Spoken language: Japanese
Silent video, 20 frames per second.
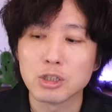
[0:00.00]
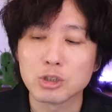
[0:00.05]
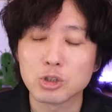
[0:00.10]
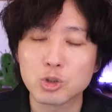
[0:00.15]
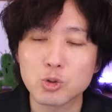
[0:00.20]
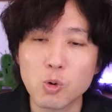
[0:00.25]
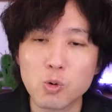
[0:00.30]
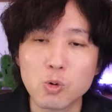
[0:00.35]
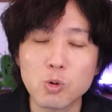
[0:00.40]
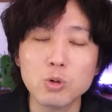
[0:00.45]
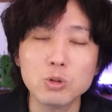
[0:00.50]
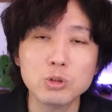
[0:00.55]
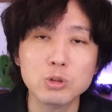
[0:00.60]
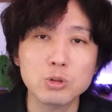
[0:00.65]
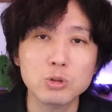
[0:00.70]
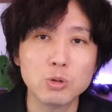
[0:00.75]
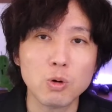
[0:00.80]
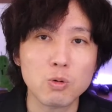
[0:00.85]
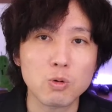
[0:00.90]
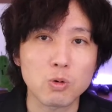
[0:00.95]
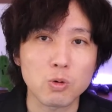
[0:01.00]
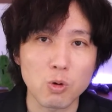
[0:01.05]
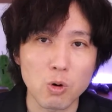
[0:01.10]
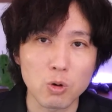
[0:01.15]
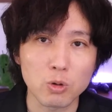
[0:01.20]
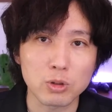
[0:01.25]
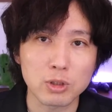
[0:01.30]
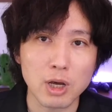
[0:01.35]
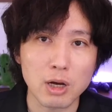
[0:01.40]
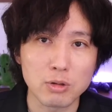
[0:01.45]
そこそ
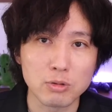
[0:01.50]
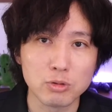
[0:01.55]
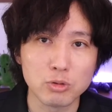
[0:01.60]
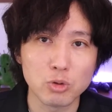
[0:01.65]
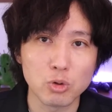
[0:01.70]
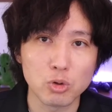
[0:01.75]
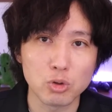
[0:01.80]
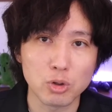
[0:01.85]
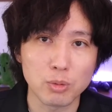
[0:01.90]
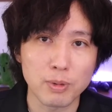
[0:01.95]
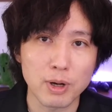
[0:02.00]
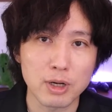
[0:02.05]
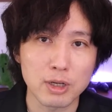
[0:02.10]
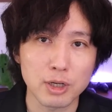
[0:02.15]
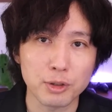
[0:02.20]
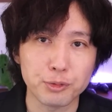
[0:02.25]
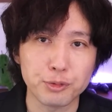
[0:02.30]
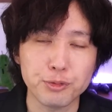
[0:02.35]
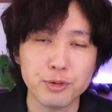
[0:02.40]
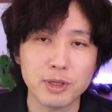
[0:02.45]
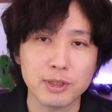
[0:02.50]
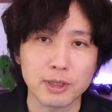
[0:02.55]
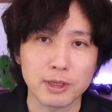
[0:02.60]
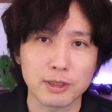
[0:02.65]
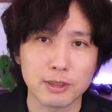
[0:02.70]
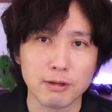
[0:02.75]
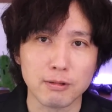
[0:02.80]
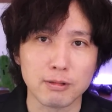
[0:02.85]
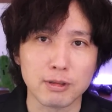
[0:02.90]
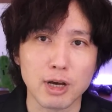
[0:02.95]
こダウンロード版が増えて
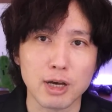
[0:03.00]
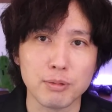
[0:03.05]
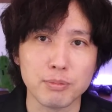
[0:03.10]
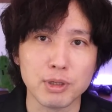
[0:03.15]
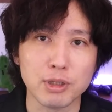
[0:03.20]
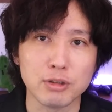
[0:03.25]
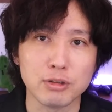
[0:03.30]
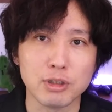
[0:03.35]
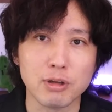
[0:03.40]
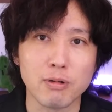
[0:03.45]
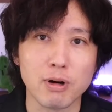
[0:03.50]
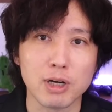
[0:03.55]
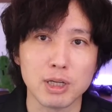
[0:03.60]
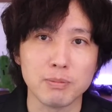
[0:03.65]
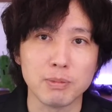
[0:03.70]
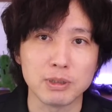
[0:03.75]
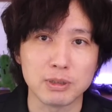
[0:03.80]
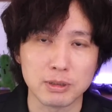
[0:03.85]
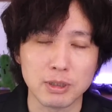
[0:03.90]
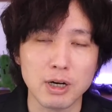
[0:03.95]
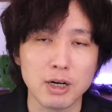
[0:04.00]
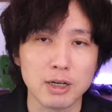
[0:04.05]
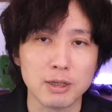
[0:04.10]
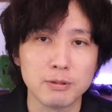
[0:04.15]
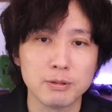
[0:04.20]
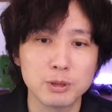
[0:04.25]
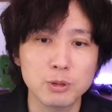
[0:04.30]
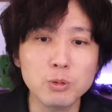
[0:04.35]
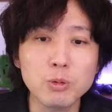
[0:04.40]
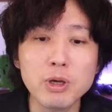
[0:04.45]
きてるタイミングではあります
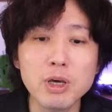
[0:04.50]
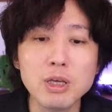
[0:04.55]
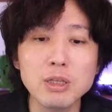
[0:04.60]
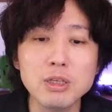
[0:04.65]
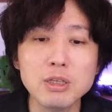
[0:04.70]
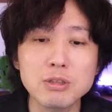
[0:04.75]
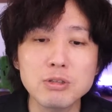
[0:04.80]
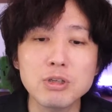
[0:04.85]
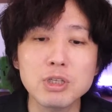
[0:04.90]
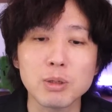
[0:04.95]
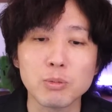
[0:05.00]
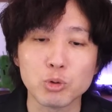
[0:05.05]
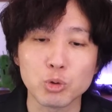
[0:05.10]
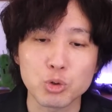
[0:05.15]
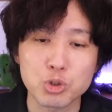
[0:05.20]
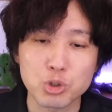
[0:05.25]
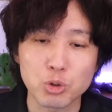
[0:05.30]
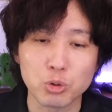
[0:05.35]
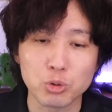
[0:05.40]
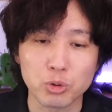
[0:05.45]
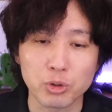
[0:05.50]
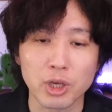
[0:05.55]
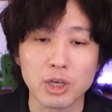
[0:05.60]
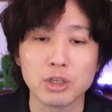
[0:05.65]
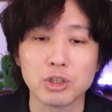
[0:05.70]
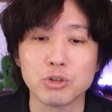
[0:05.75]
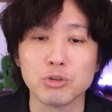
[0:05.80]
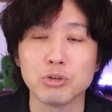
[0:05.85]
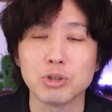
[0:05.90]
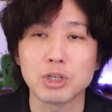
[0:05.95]
がその辺についても後ほど
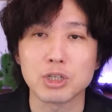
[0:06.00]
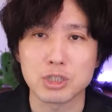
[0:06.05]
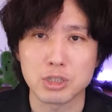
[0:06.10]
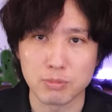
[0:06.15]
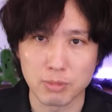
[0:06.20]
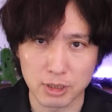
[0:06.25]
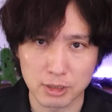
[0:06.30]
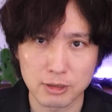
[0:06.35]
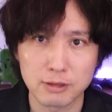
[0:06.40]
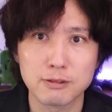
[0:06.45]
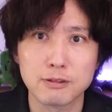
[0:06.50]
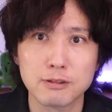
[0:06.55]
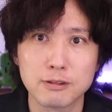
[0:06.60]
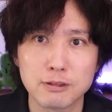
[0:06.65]
言及いたします